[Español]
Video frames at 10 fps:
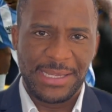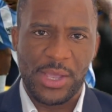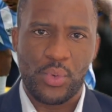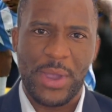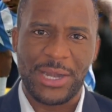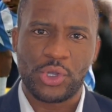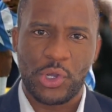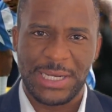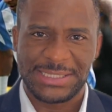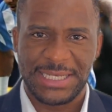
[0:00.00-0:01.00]
de jugar
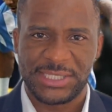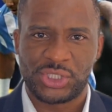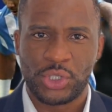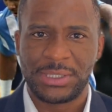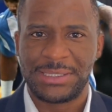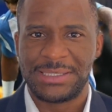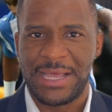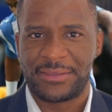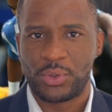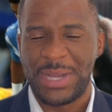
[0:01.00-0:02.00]
con la selección
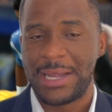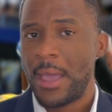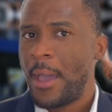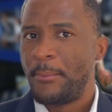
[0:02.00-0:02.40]
nacional